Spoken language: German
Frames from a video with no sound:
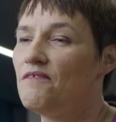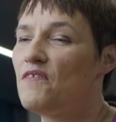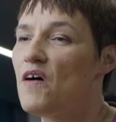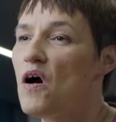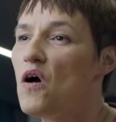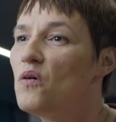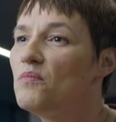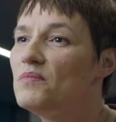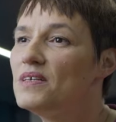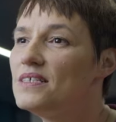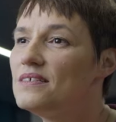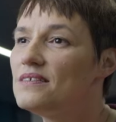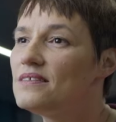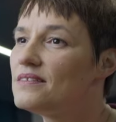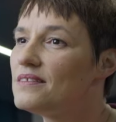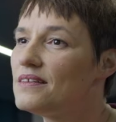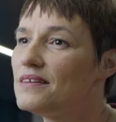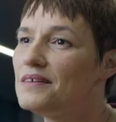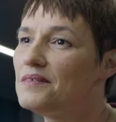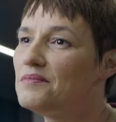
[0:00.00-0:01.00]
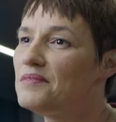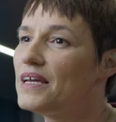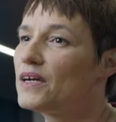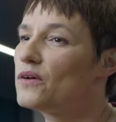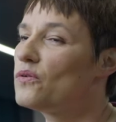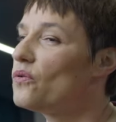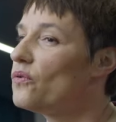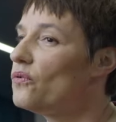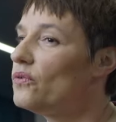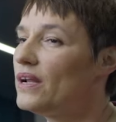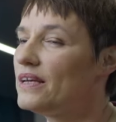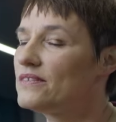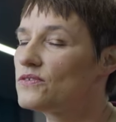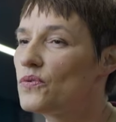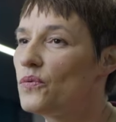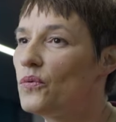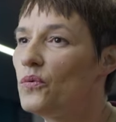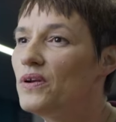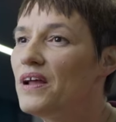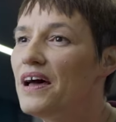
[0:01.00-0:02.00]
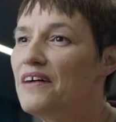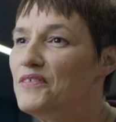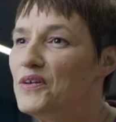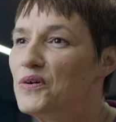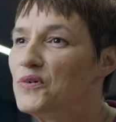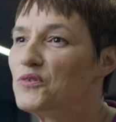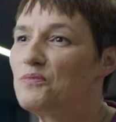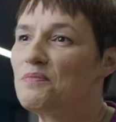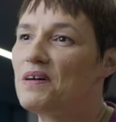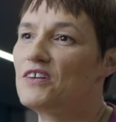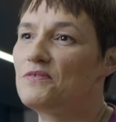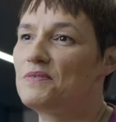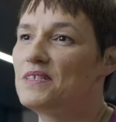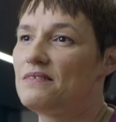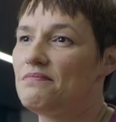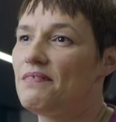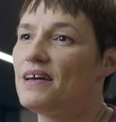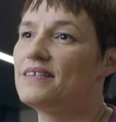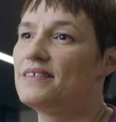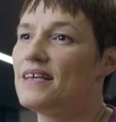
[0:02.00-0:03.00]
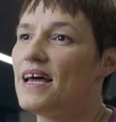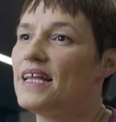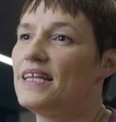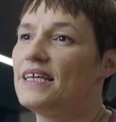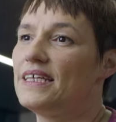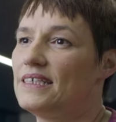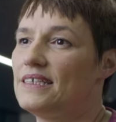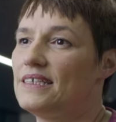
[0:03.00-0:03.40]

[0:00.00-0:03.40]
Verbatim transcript: Warum ist äh, der Corona, das Coronavirus beispielsweise eine